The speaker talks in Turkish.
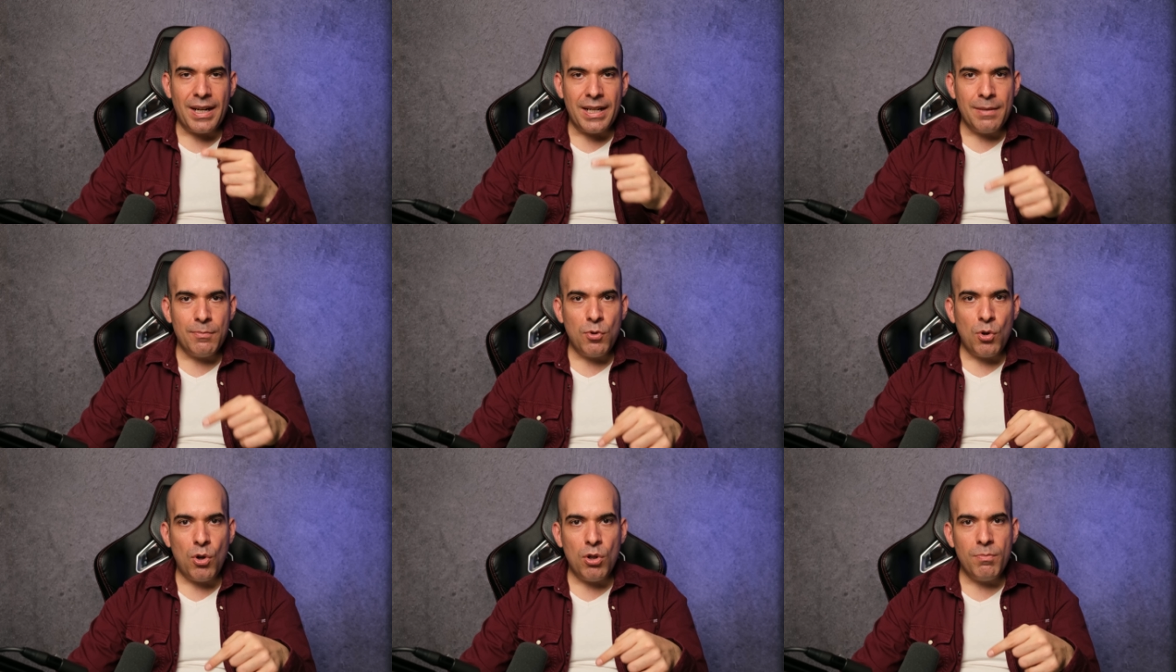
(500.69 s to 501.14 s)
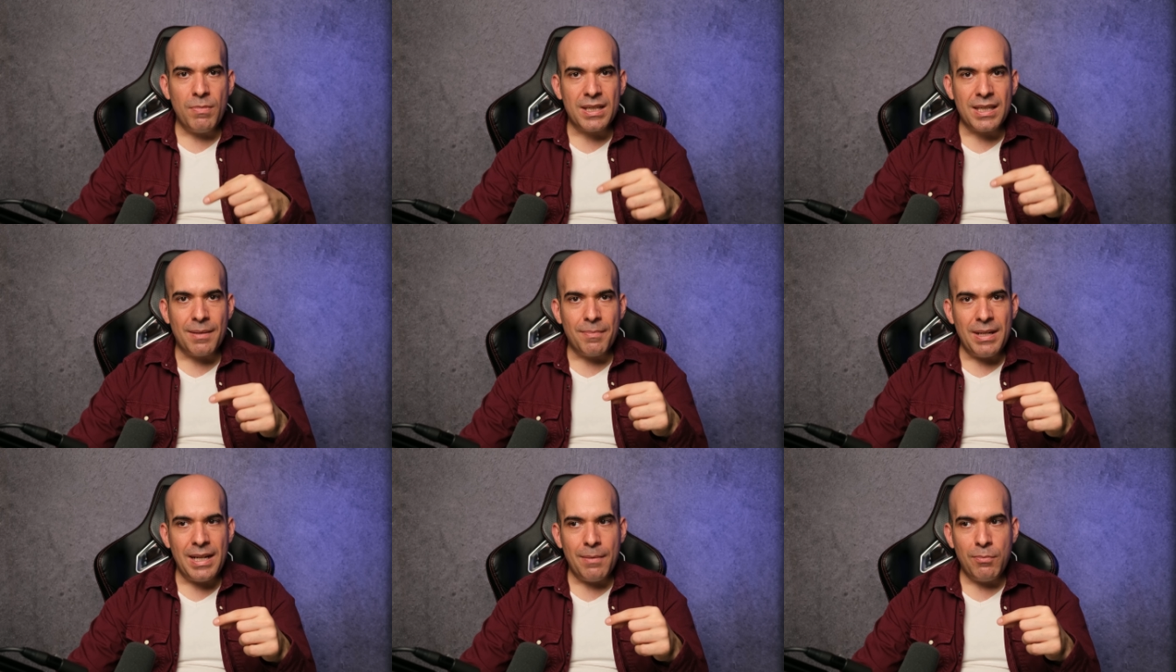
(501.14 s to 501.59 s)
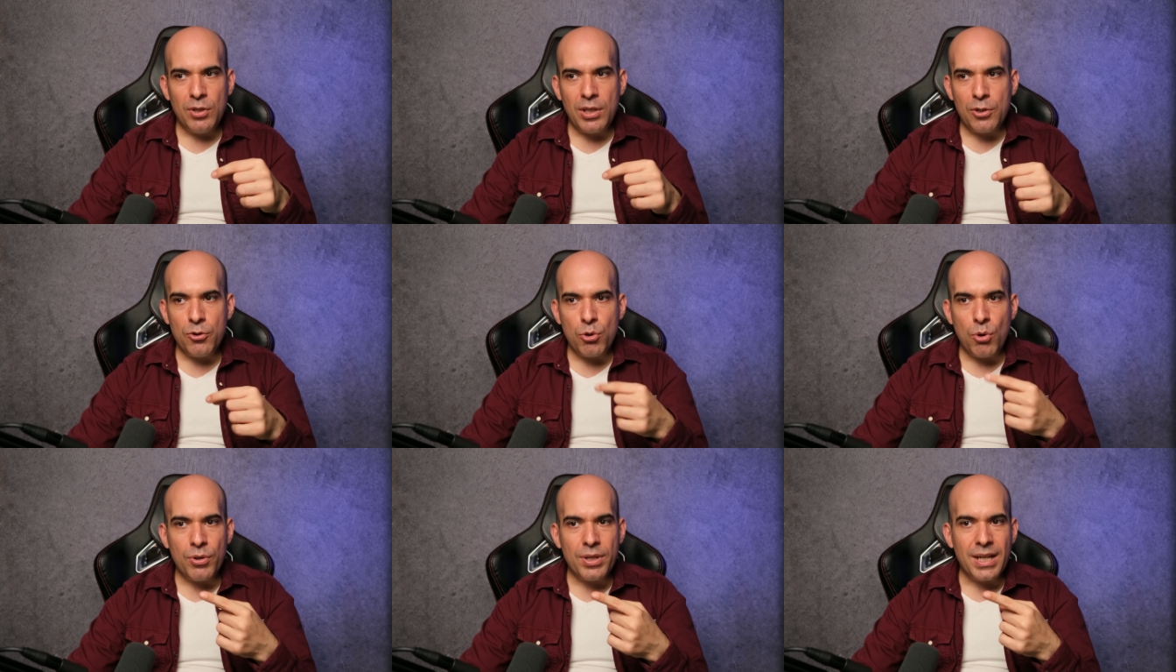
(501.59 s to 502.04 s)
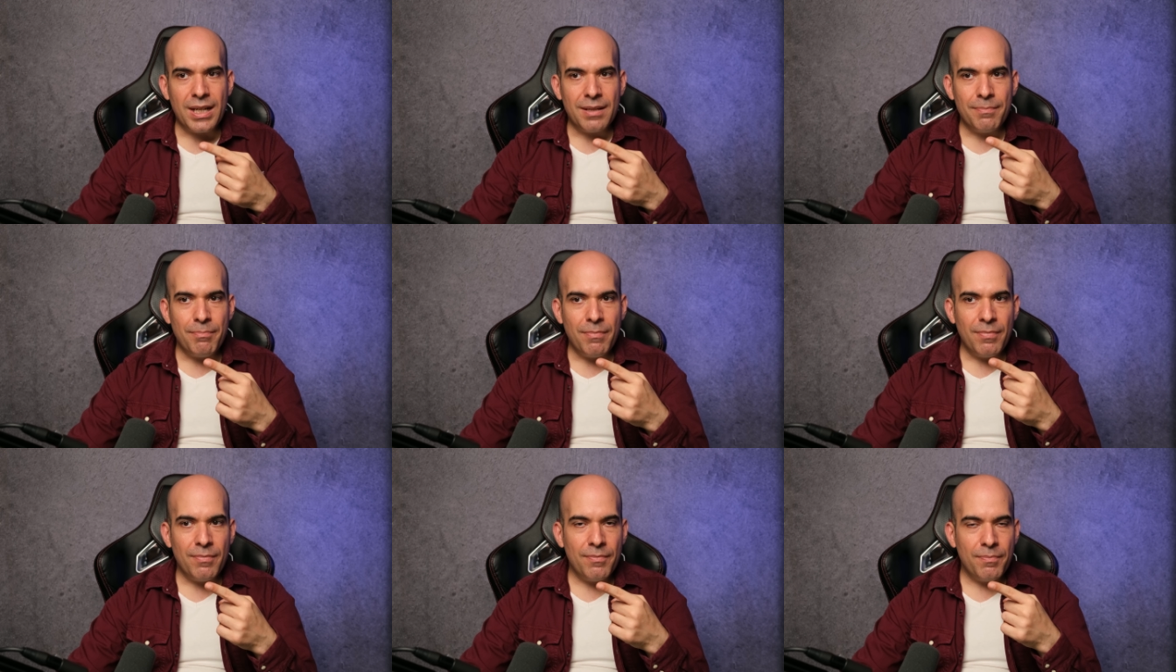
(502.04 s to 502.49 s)
Hani bu olmasa bile buna çok
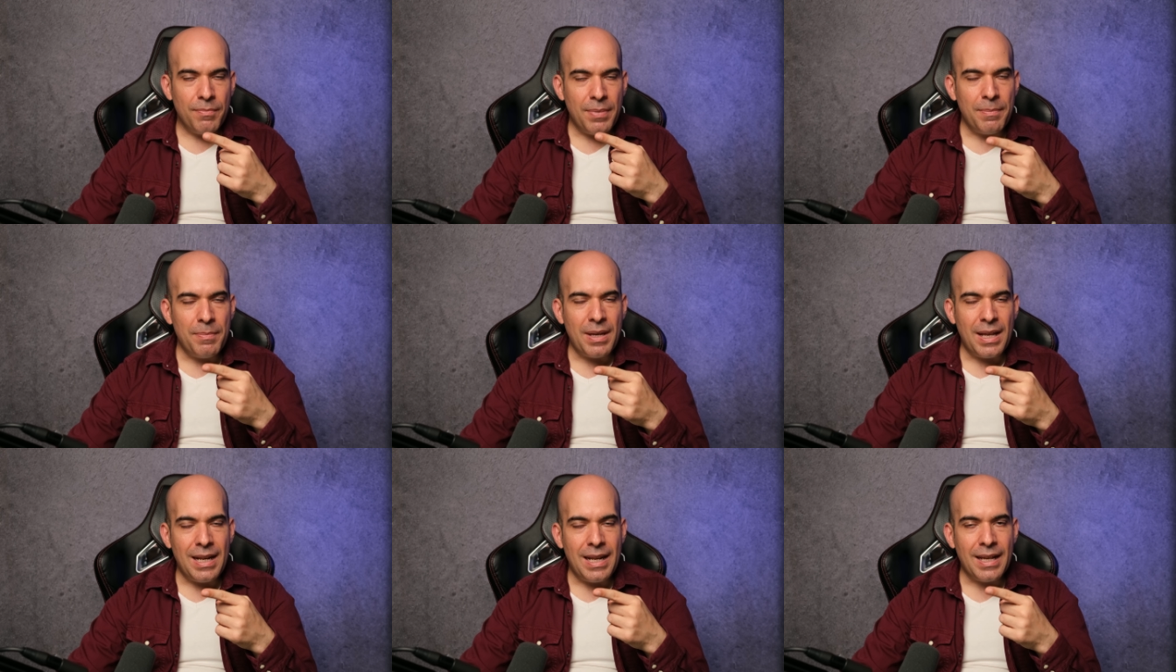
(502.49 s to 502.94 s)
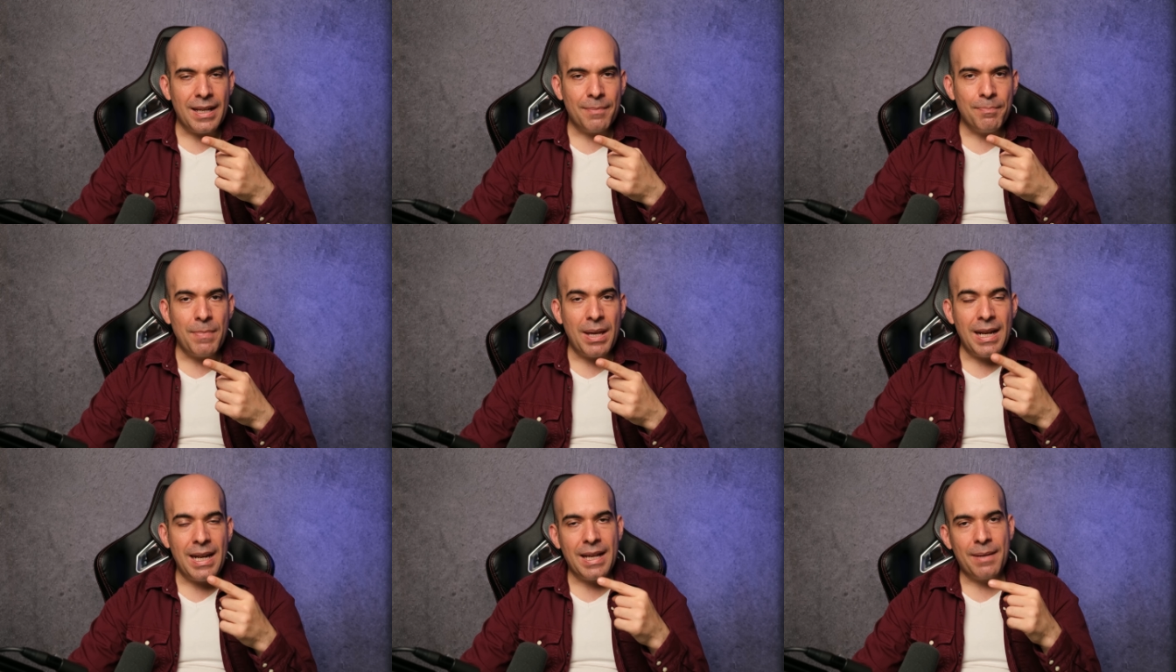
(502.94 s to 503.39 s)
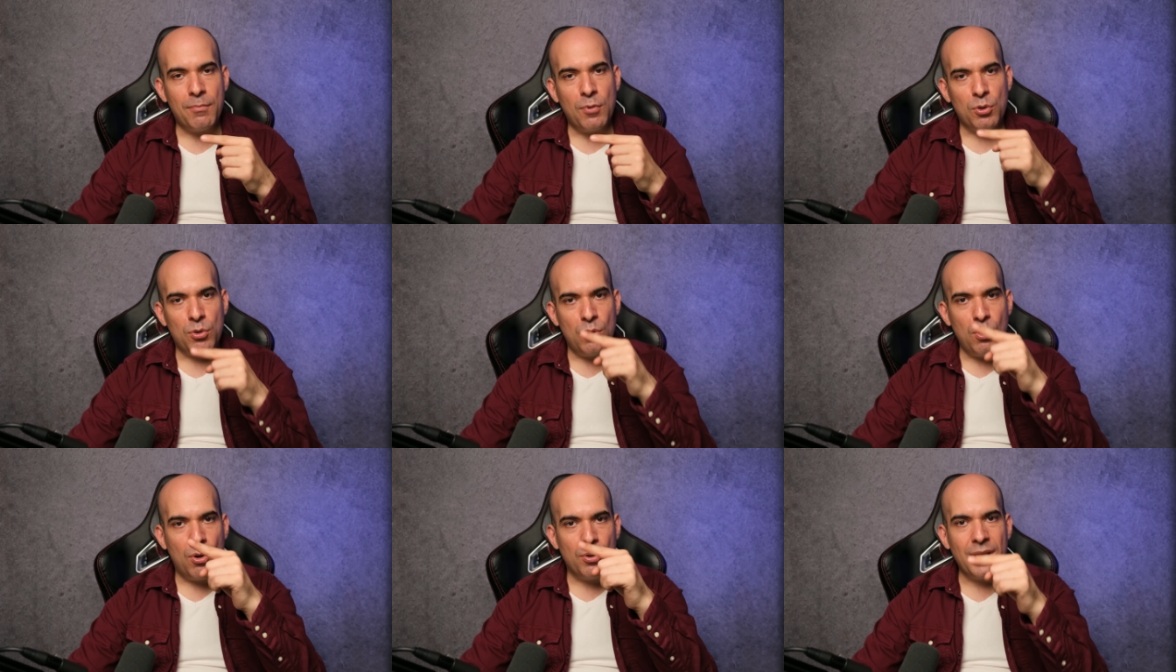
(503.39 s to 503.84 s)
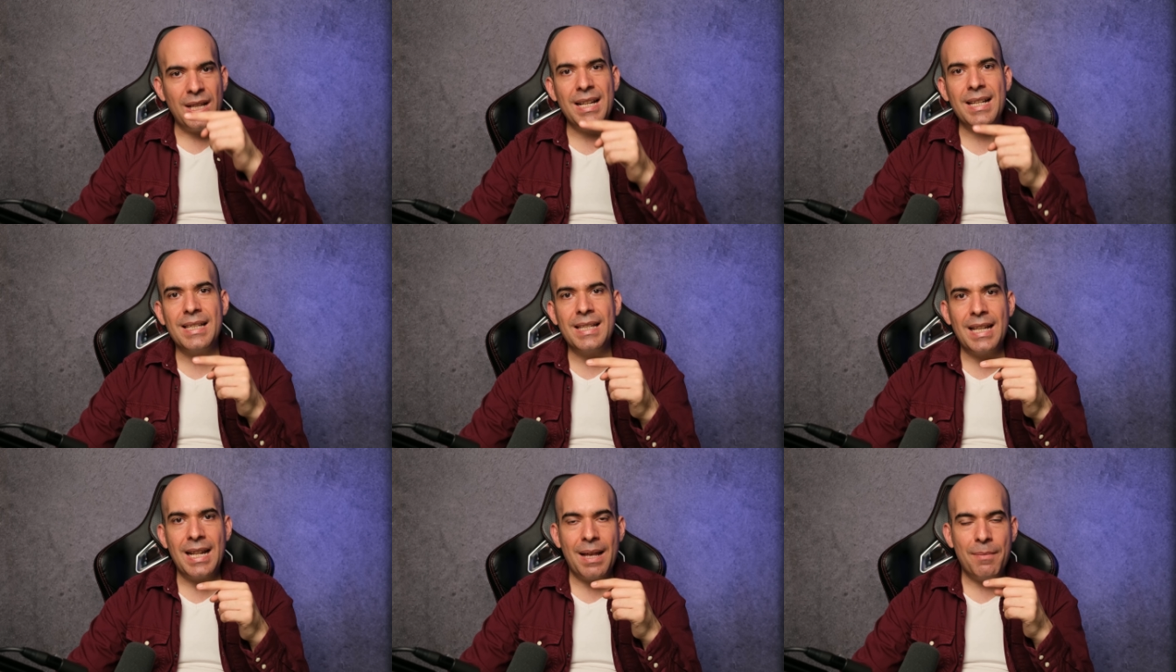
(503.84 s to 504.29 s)
yakın bir bellek, bellek modülü orada
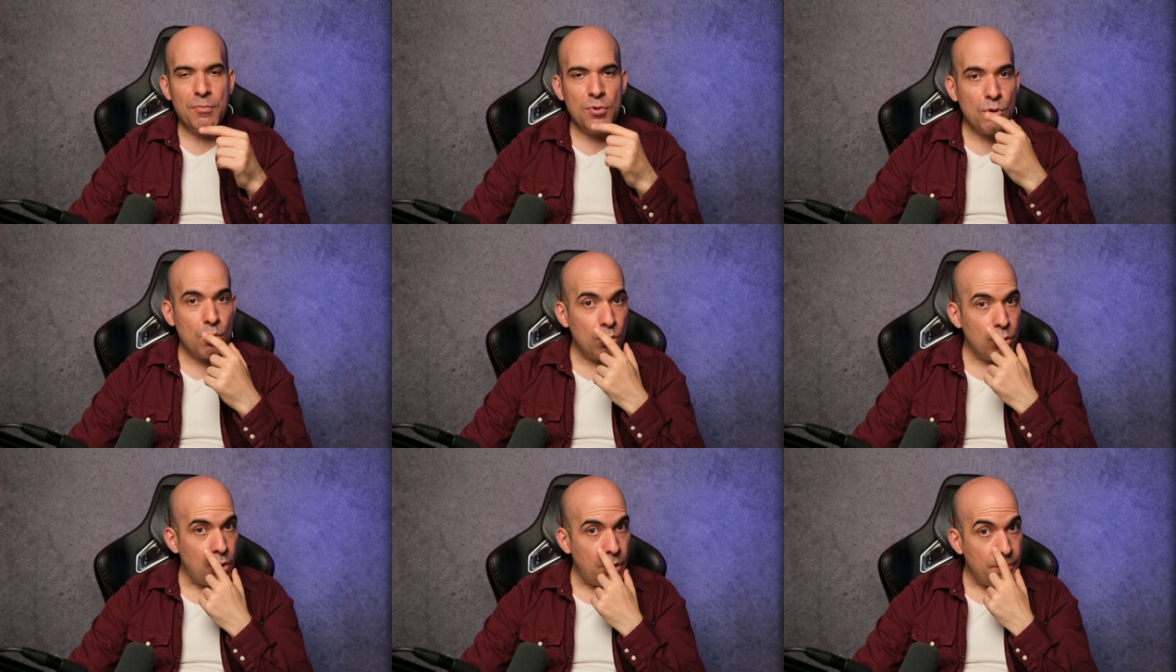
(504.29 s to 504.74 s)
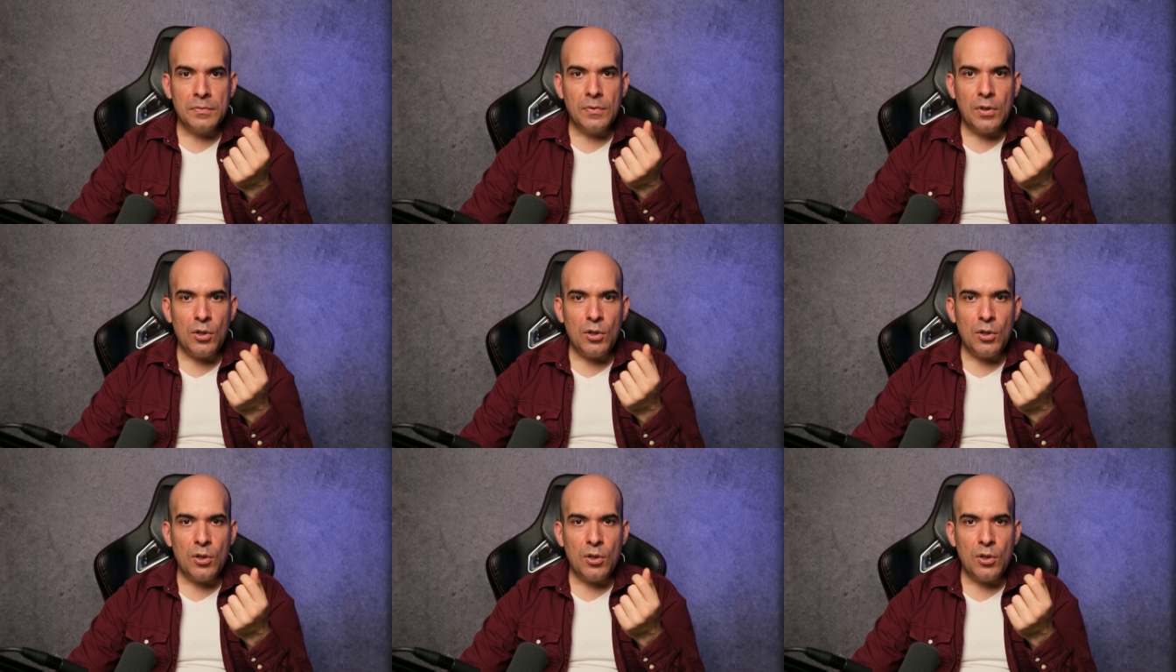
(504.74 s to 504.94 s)
listelenmiş oluyor.